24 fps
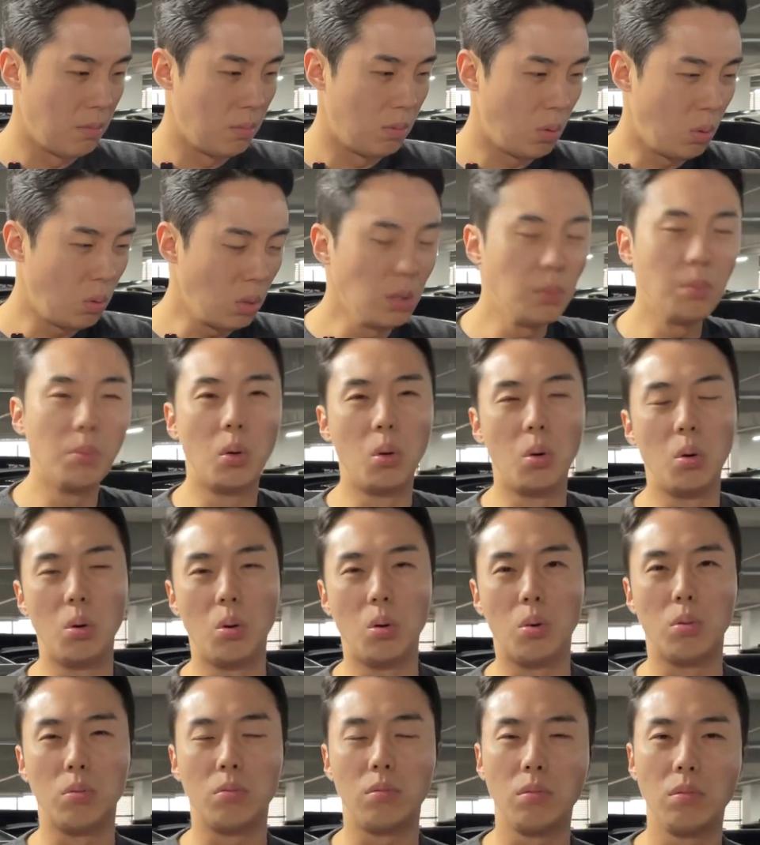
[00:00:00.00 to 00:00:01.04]
혹은
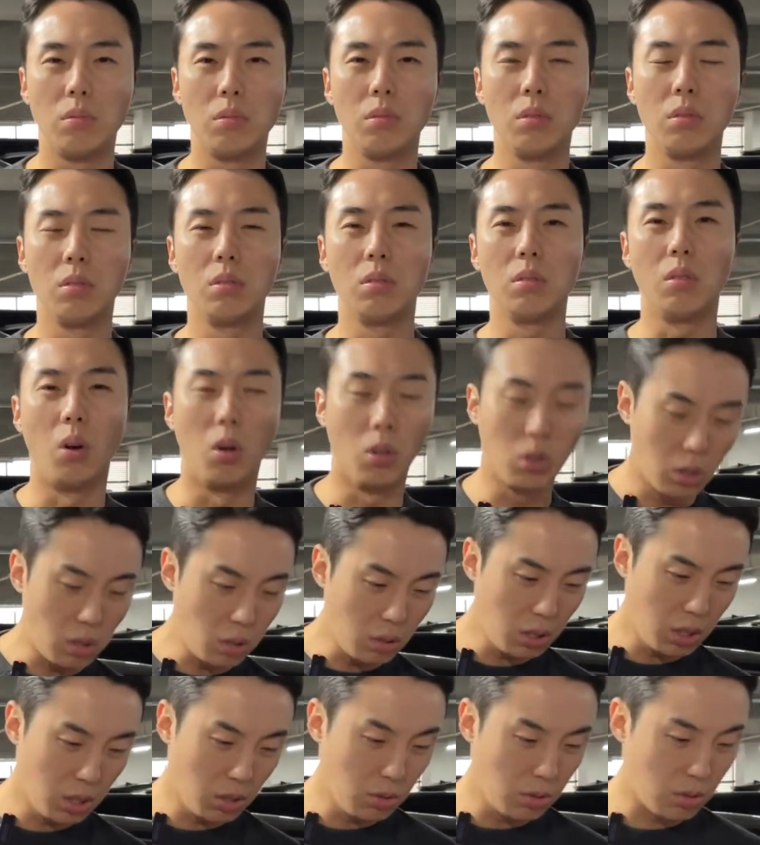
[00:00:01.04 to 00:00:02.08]
뭐
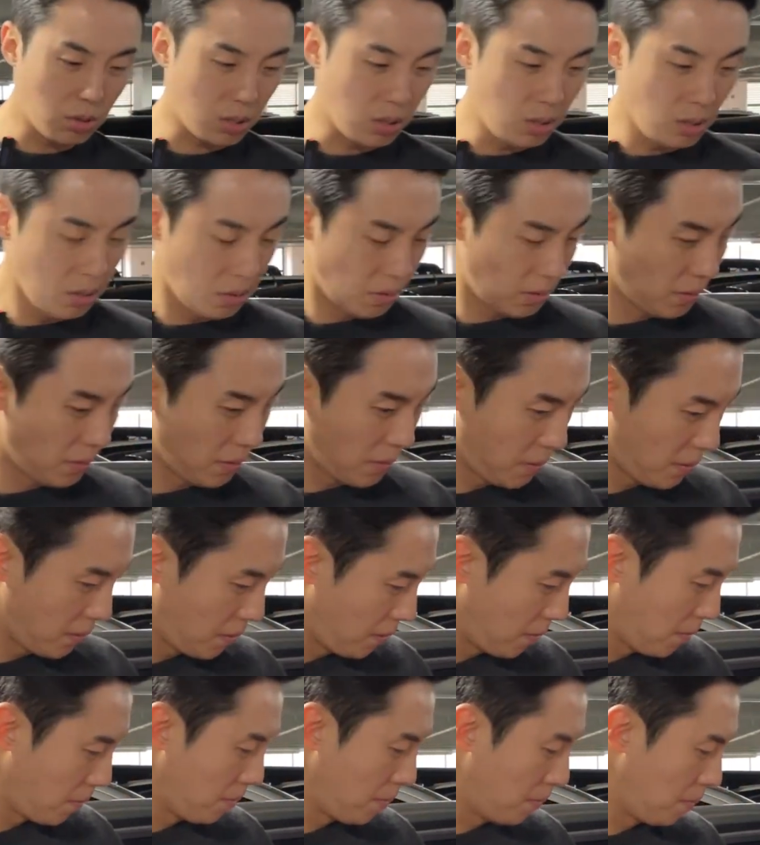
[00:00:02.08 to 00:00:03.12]
어떤 이유든
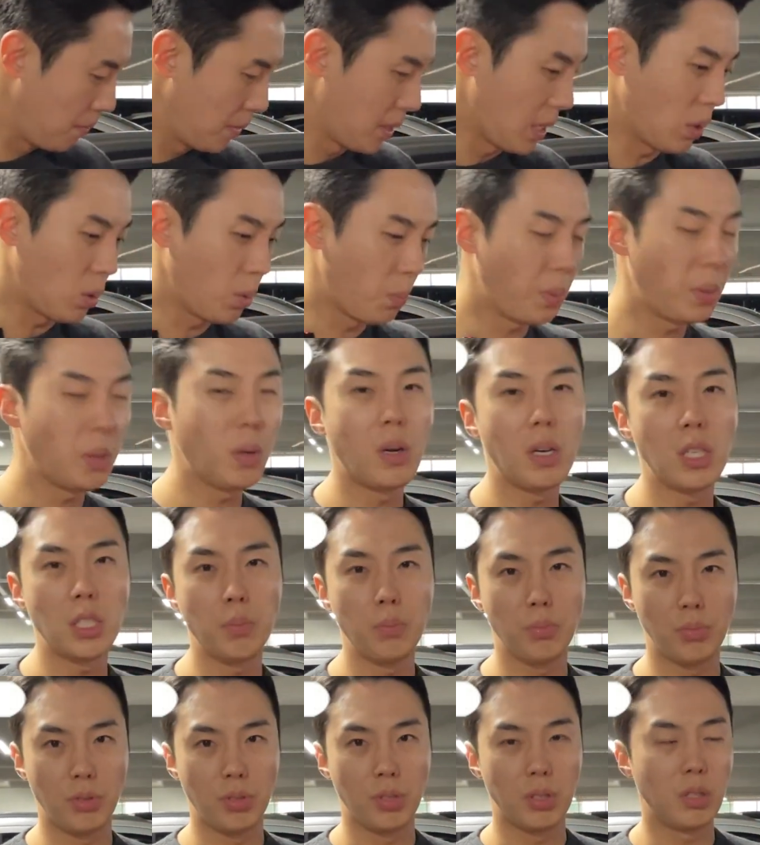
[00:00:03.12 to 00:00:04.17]
음, 차도
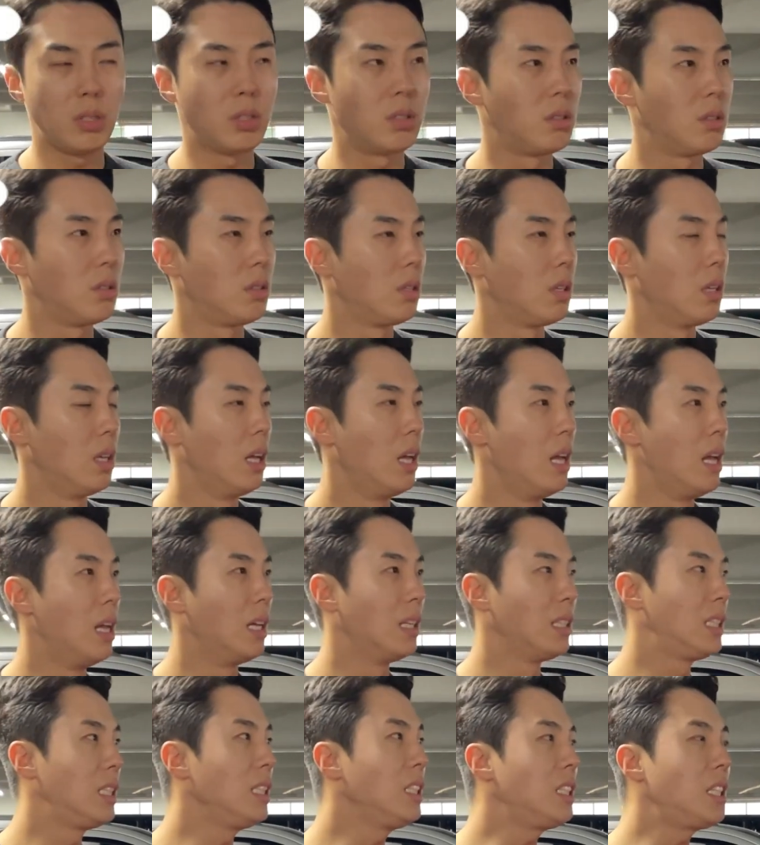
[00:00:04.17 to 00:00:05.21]
필요하신 분들은
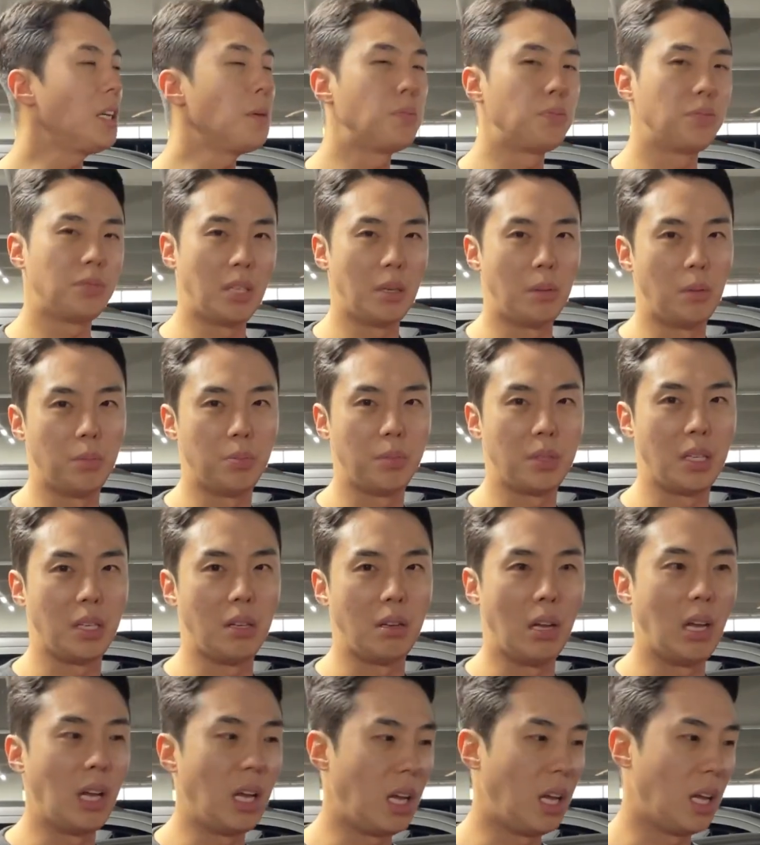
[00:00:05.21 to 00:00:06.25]
진짜 부담 없잖아요.
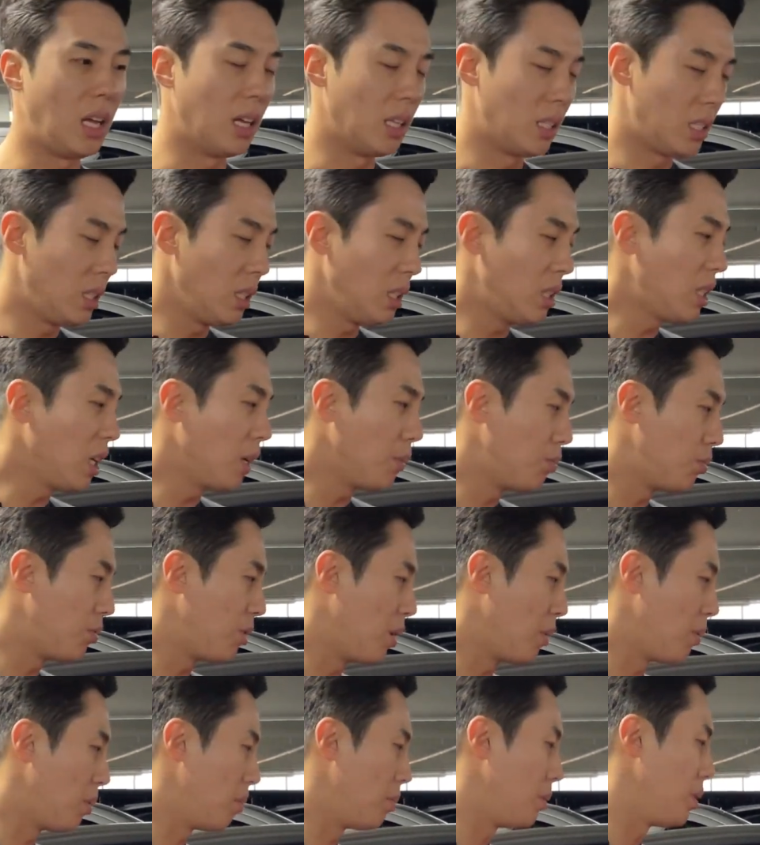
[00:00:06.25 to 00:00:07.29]
예, 진짜
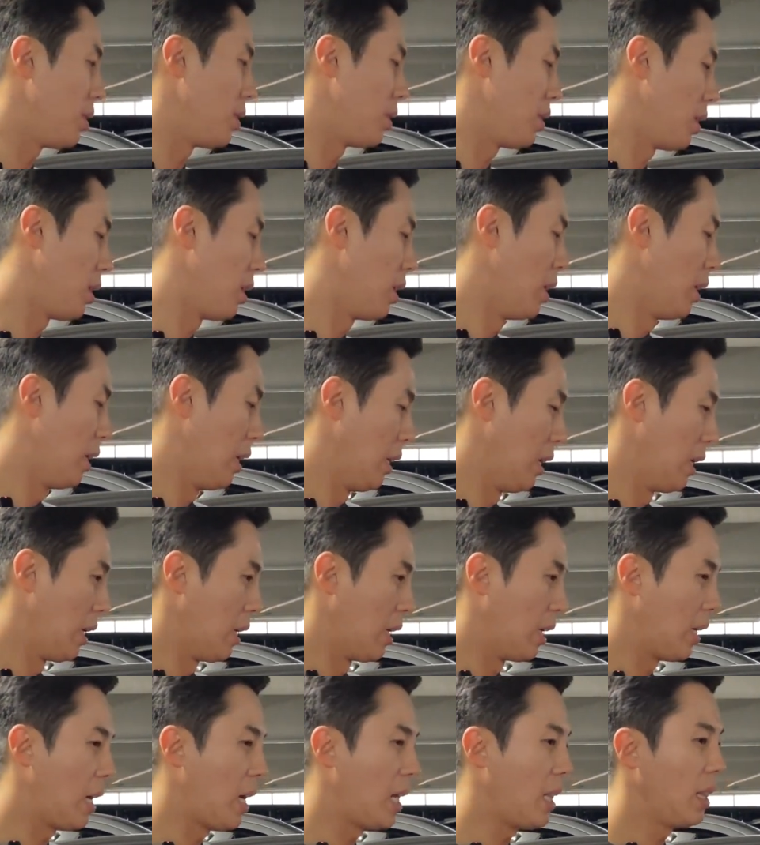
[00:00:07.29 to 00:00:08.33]
부담 없는.
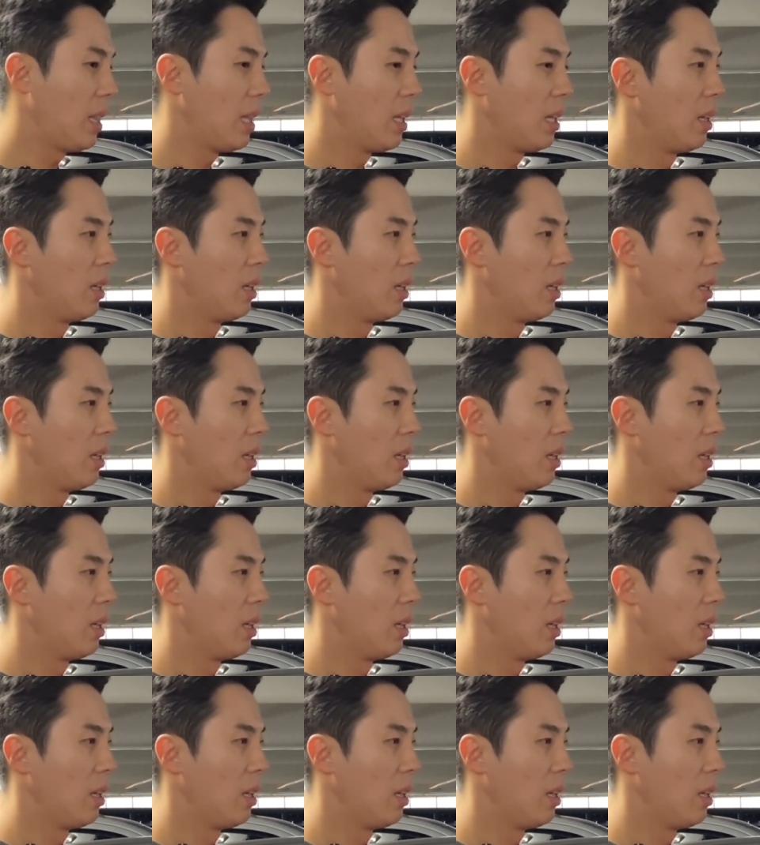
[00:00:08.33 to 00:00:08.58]
그러니까